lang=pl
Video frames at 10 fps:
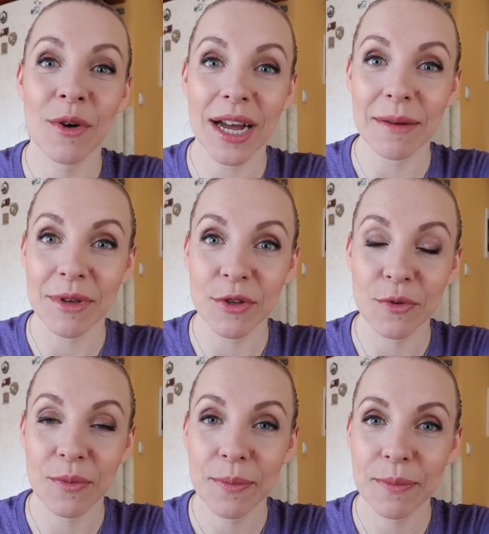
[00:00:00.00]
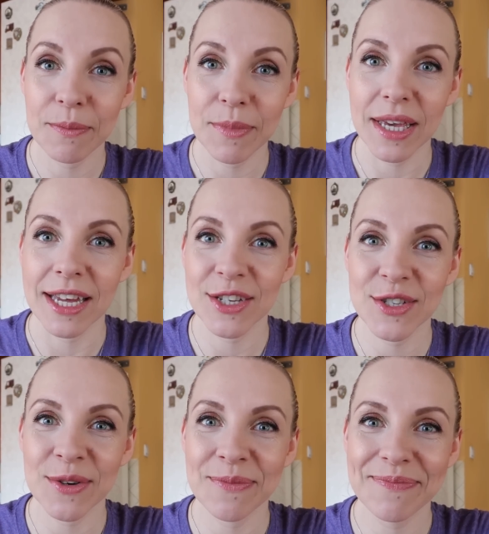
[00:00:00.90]
o karmieniu
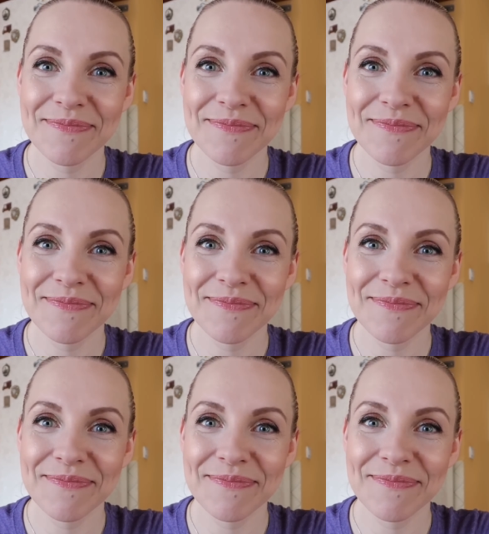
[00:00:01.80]
piersią.